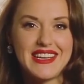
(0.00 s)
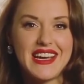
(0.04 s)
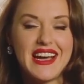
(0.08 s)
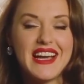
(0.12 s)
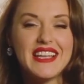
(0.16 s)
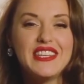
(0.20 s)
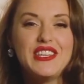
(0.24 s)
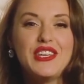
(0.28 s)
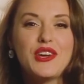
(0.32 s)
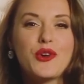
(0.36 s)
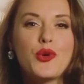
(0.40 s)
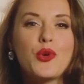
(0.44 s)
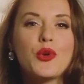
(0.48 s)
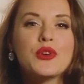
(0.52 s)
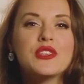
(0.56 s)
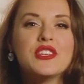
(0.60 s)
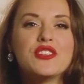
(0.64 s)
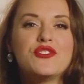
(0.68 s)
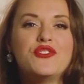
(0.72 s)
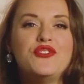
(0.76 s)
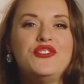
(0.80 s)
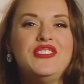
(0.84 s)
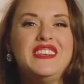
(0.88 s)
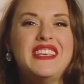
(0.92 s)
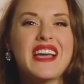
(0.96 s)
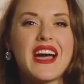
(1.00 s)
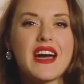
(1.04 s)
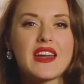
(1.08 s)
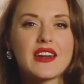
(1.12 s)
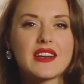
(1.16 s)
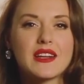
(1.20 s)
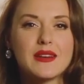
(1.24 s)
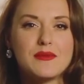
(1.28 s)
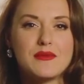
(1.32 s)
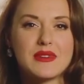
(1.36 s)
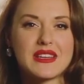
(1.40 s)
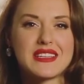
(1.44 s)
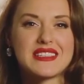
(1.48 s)
Они ходят в
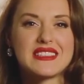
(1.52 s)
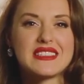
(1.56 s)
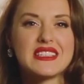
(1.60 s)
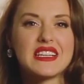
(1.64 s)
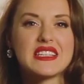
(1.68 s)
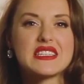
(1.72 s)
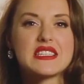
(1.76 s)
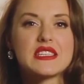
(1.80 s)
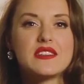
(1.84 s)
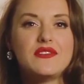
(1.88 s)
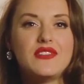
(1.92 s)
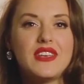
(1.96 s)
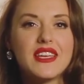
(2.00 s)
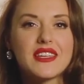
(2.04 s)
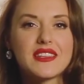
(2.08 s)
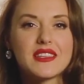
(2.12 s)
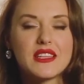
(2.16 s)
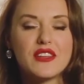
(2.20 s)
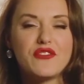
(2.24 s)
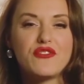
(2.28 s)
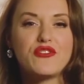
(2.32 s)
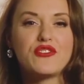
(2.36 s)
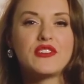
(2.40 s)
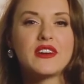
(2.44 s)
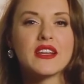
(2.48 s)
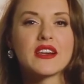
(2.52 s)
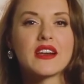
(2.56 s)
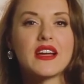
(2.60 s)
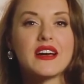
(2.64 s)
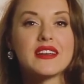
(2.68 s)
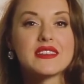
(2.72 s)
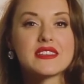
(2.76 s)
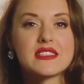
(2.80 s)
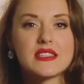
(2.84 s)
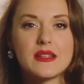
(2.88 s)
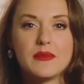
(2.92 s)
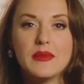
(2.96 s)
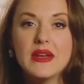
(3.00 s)
ярком, разноцветном, в
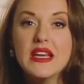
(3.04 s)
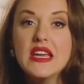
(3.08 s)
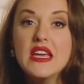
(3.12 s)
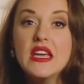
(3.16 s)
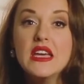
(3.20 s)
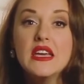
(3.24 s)
красном.